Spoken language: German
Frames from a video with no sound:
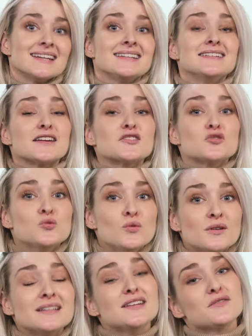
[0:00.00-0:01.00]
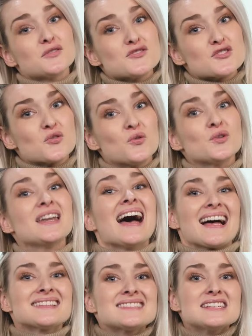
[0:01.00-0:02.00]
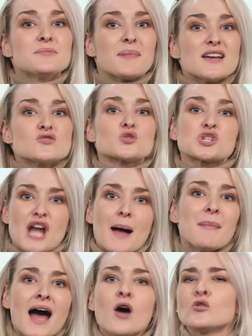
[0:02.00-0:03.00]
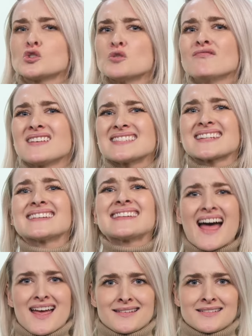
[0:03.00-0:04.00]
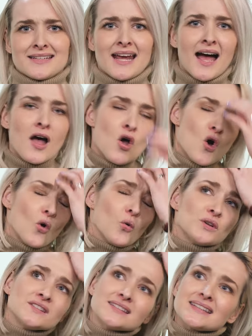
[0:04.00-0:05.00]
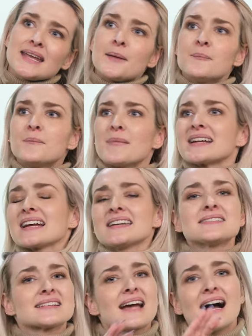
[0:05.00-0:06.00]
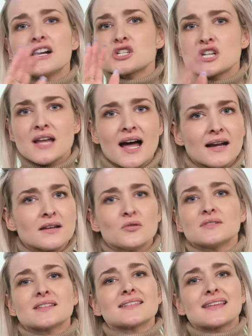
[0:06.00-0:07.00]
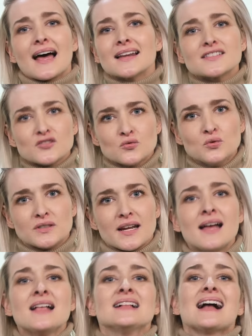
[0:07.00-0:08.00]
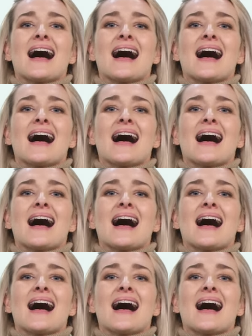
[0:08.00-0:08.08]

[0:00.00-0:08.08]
Die Natur und die Evolution hat sich bei so Schambehaarung schon was gedacht. Ja? Und ähm, man kann das kahl schlagen und es ist alles gut. Ja?